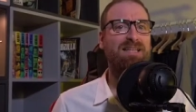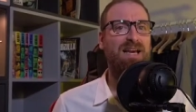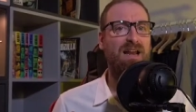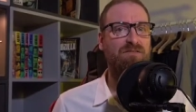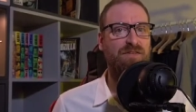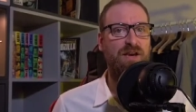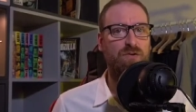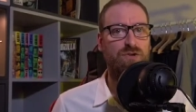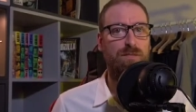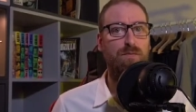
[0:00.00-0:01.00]
A dire il
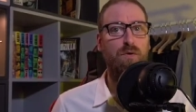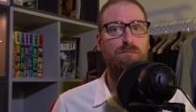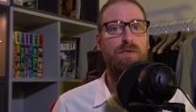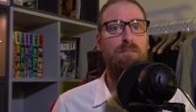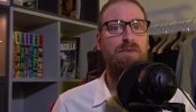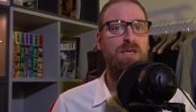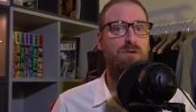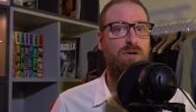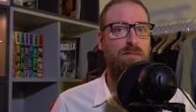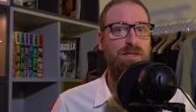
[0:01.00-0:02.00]
vero c'è pure un mio
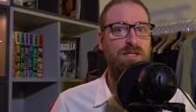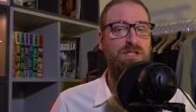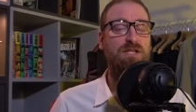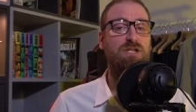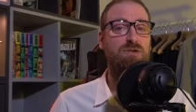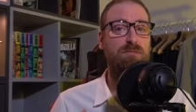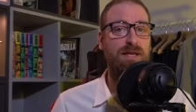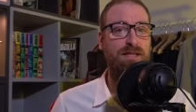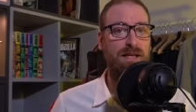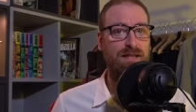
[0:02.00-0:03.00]
amico che mi dice di
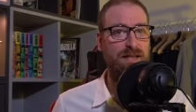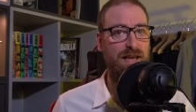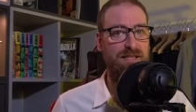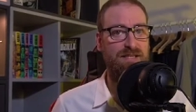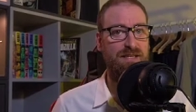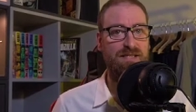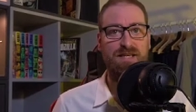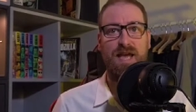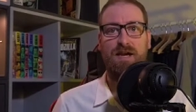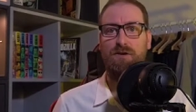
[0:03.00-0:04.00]
smetterla di essere
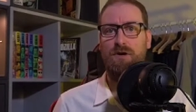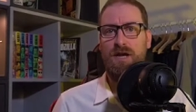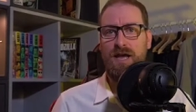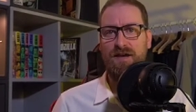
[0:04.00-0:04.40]
serio